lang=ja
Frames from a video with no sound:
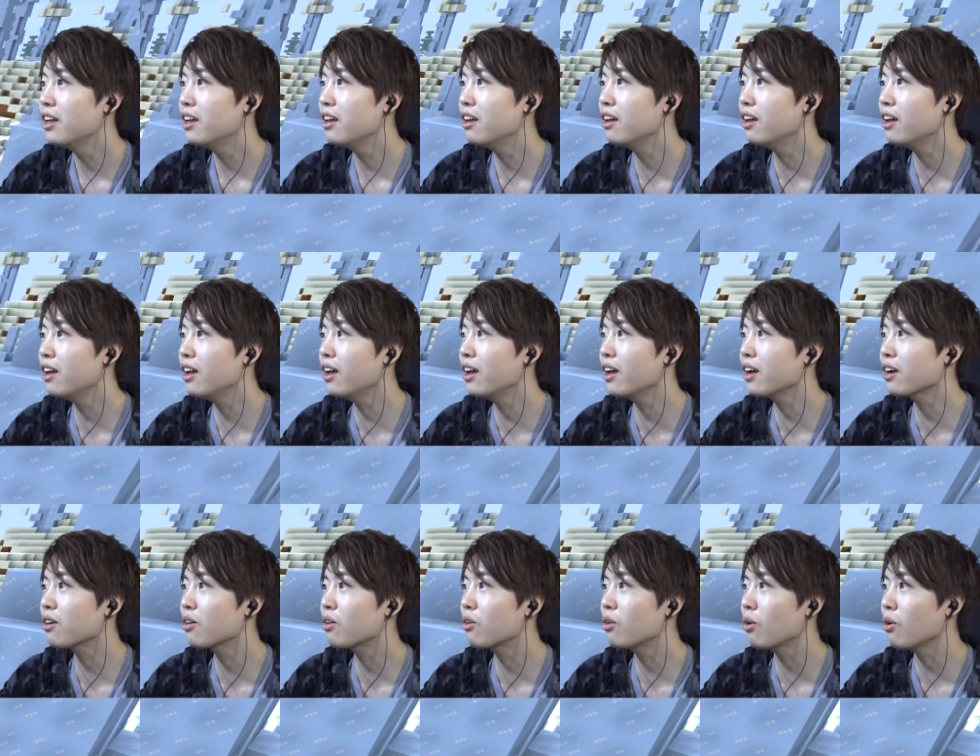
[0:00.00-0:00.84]
え
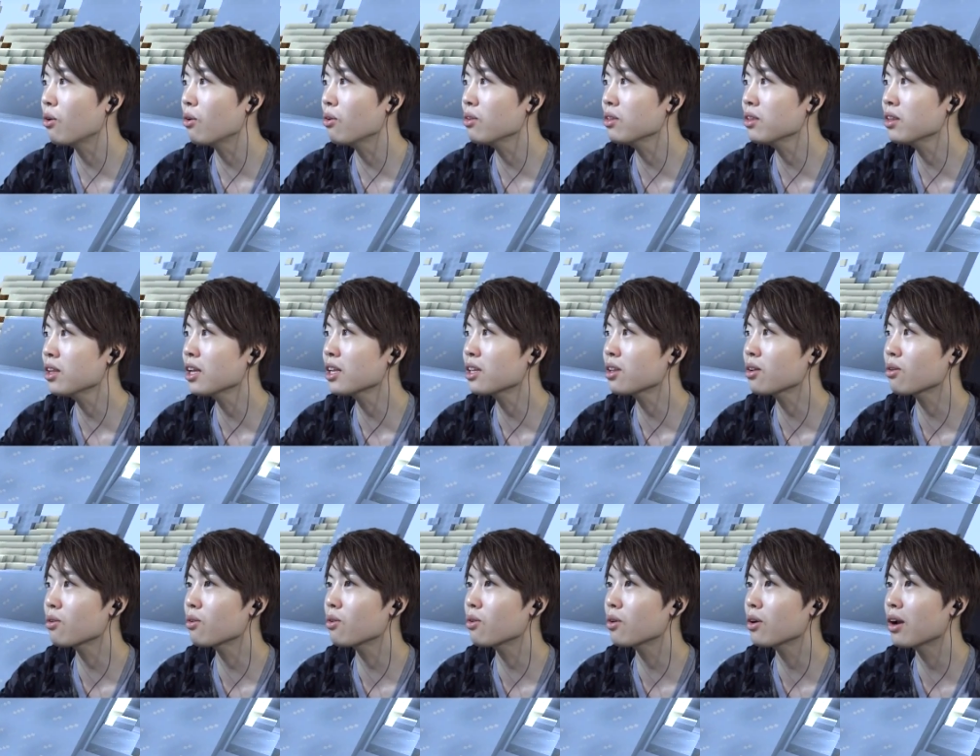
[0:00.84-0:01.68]
えー、こんな
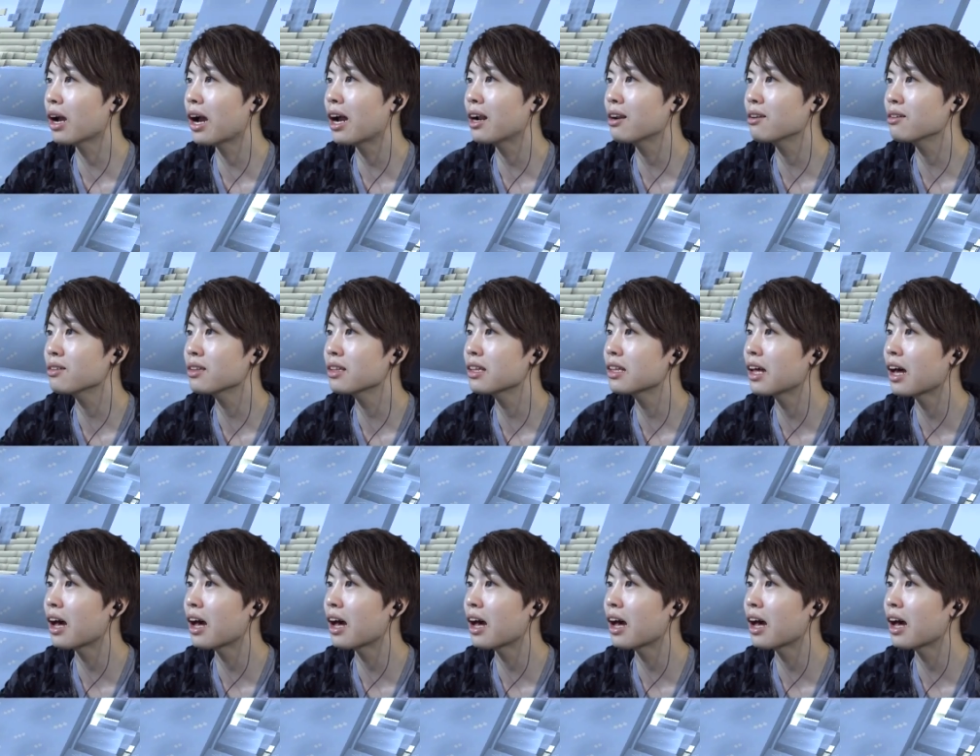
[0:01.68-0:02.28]
ところあるん